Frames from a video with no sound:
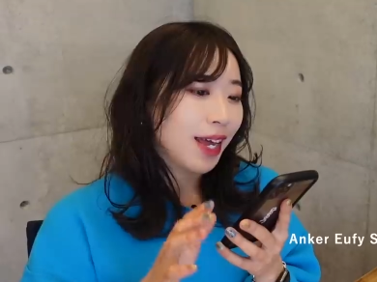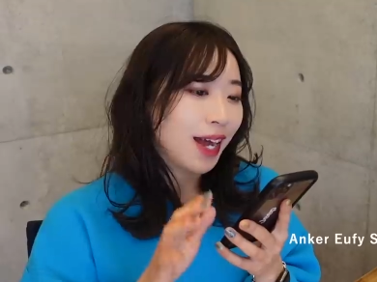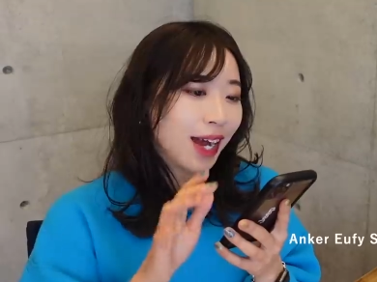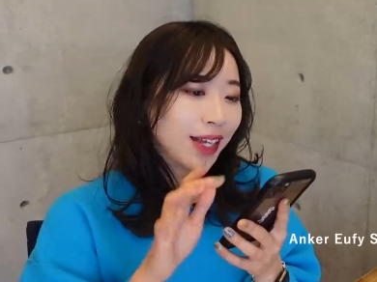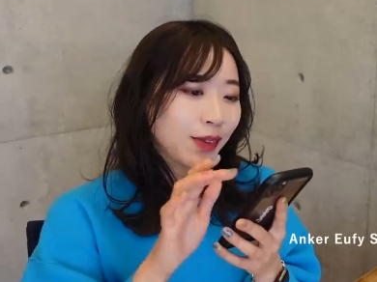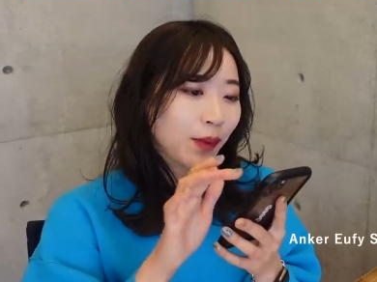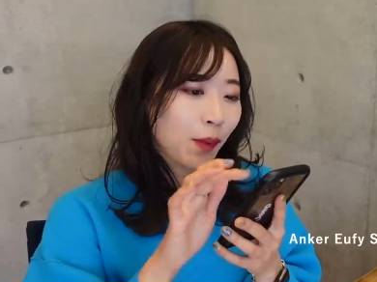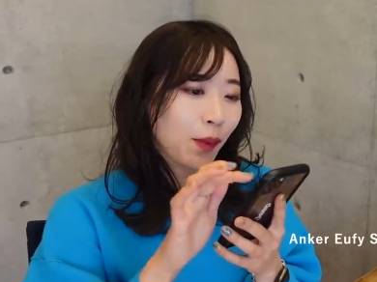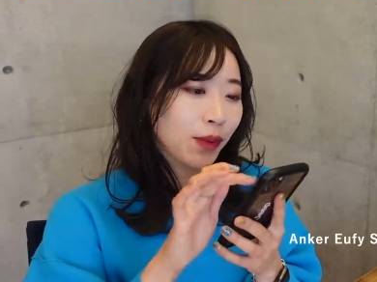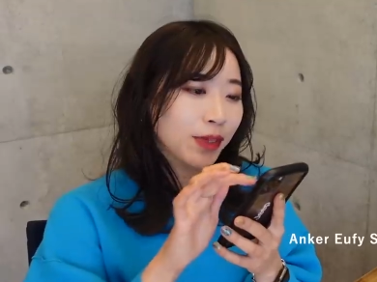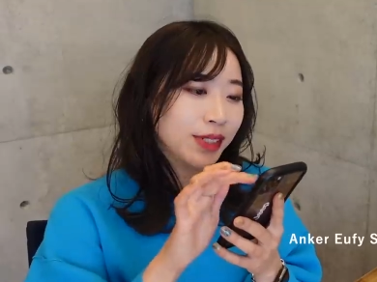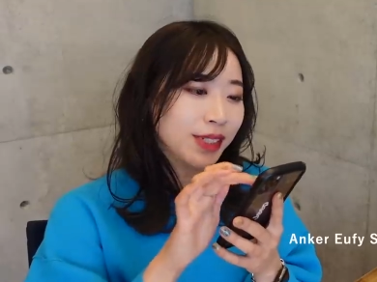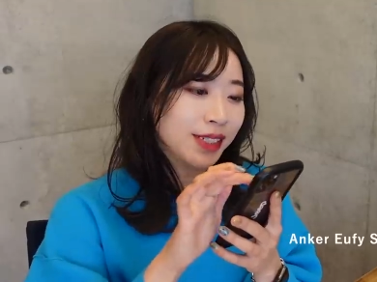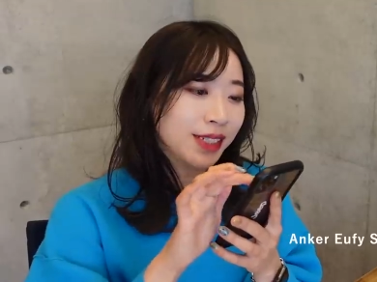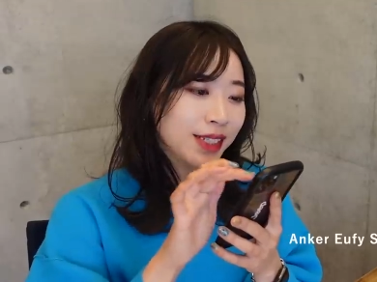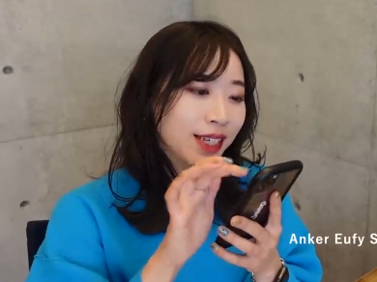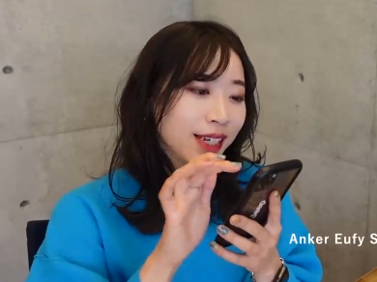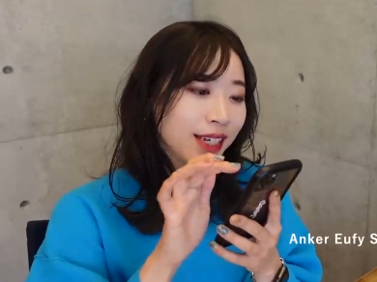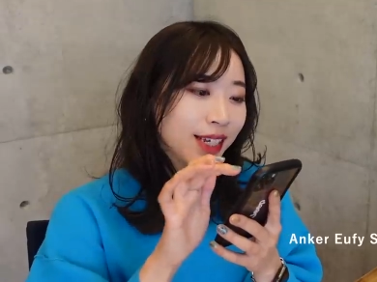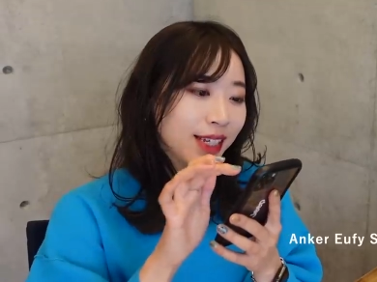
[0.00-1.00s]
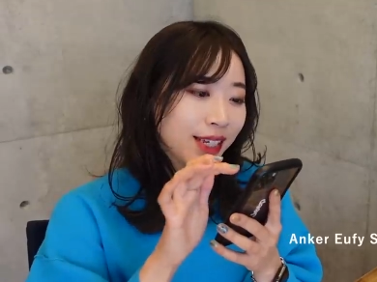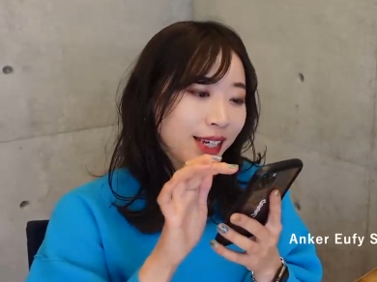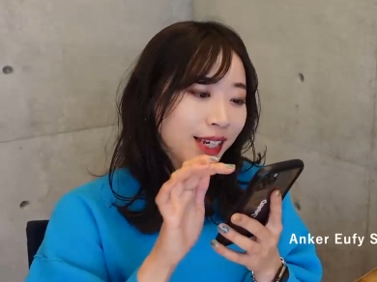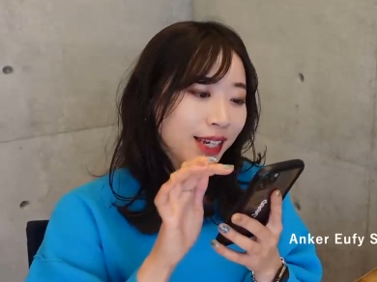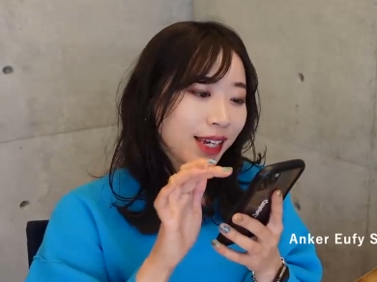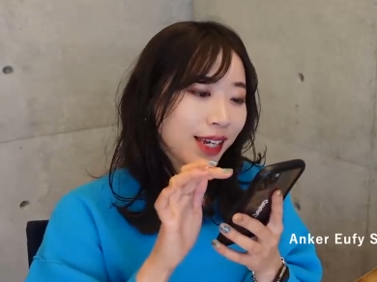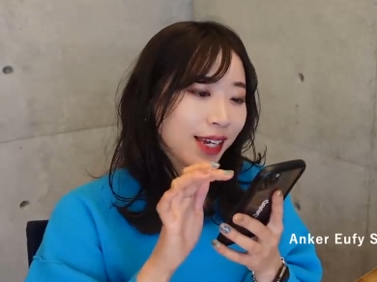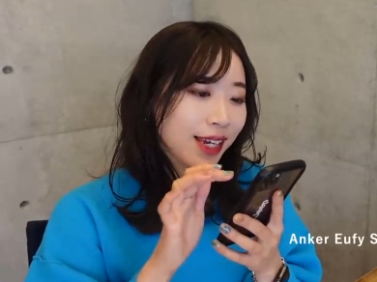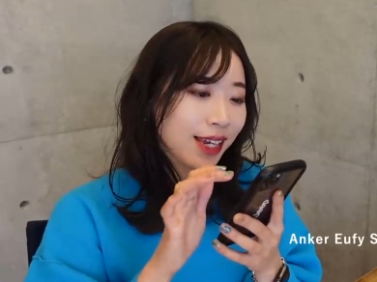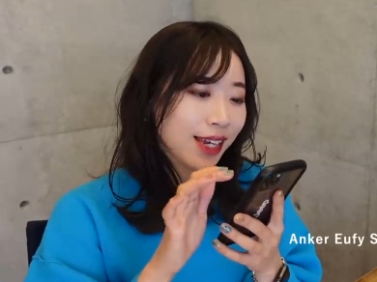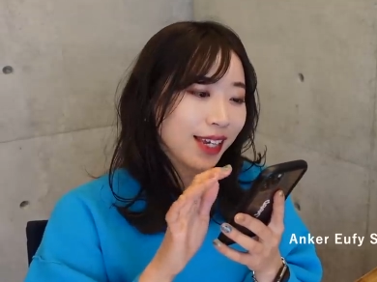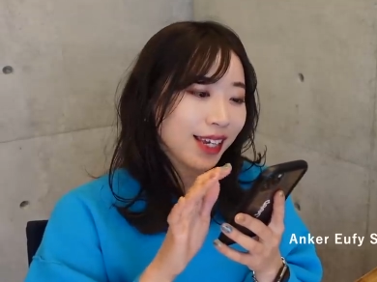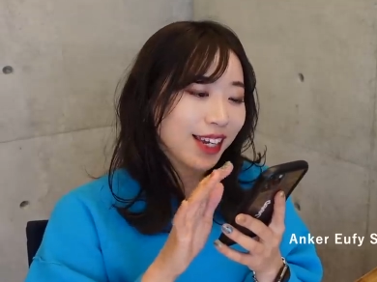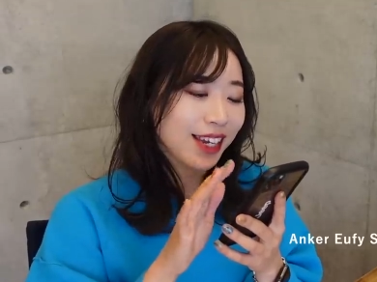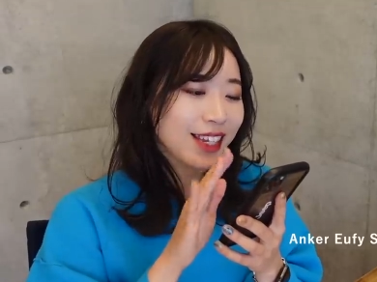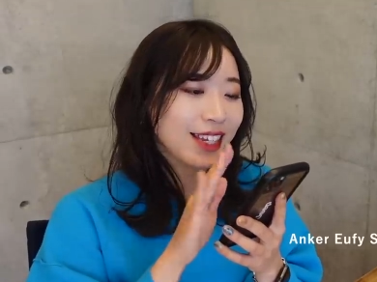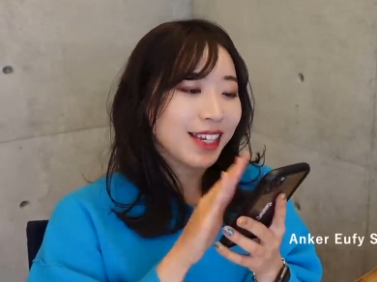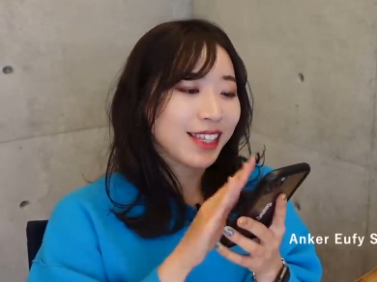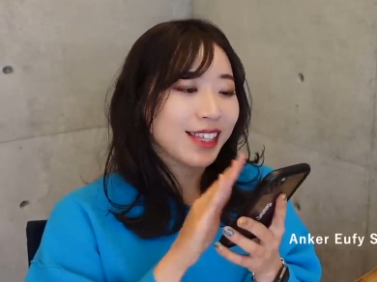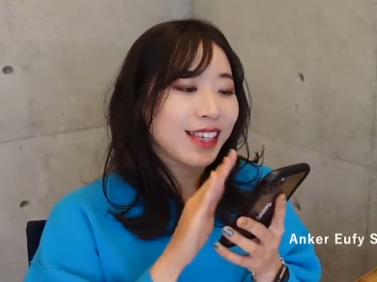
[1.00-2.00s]
あと個人的に
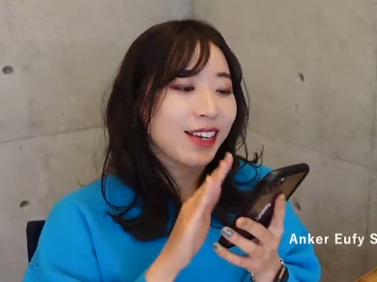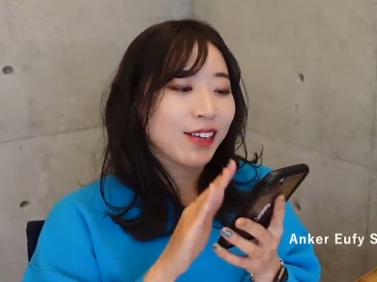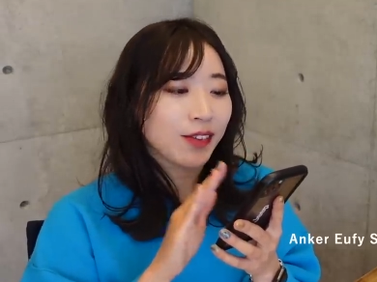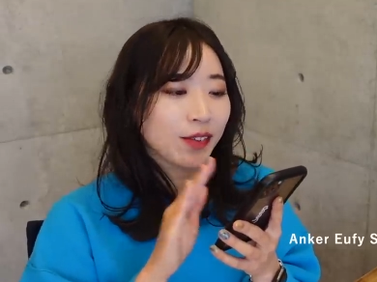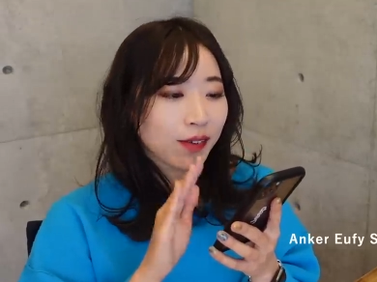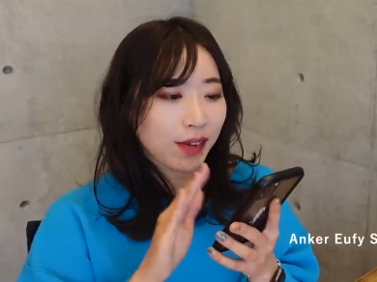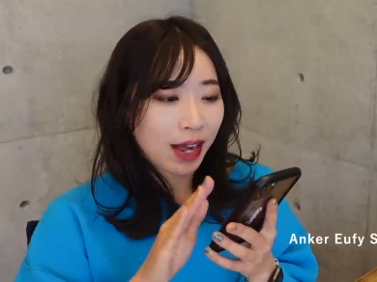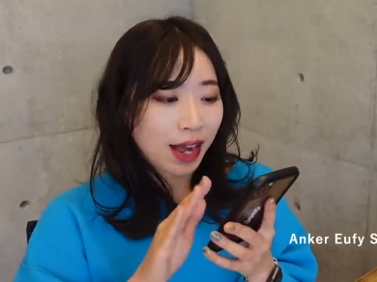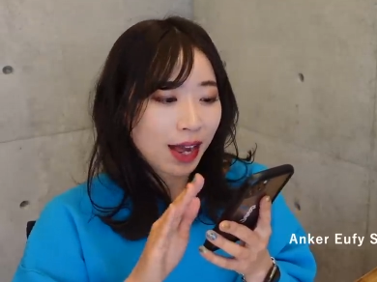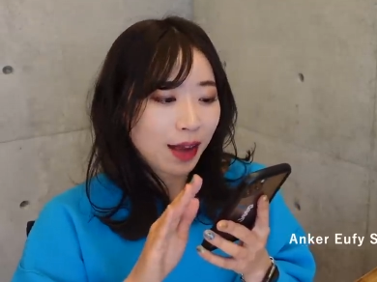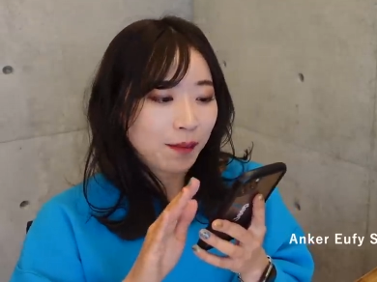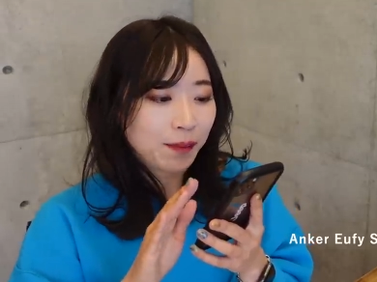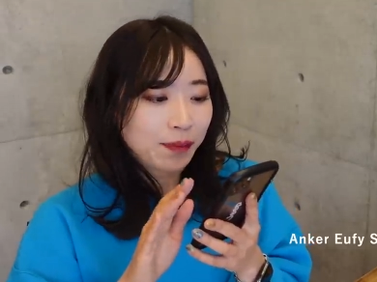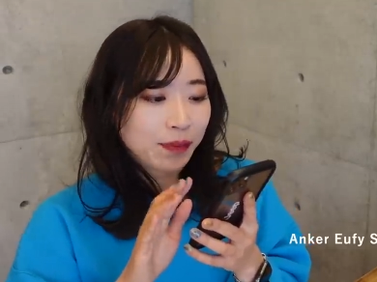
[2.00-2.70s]
気に入ってるのが